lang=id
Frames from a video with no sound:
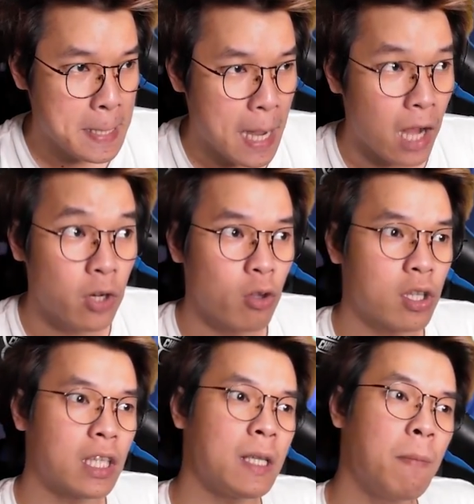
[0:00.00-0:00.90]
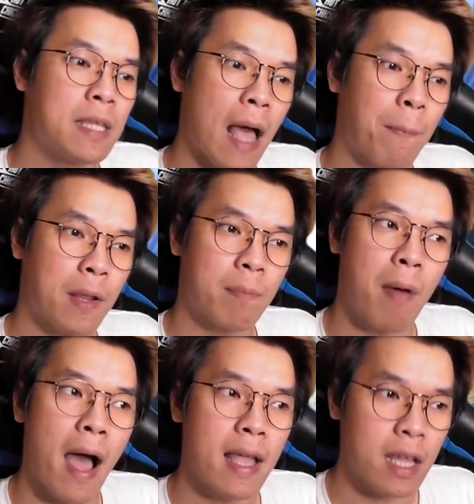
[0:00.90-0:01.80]
Aldos kita sih bisa upgrade
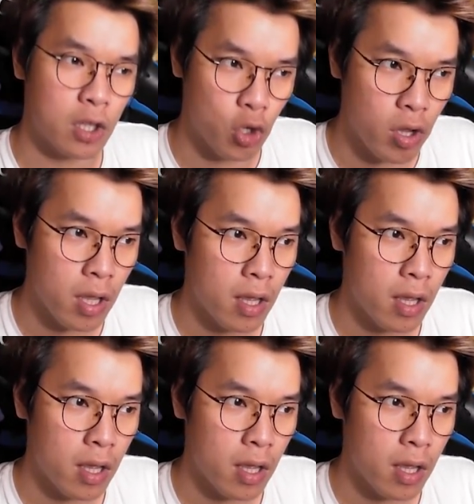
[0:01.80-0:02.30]
banyak cuy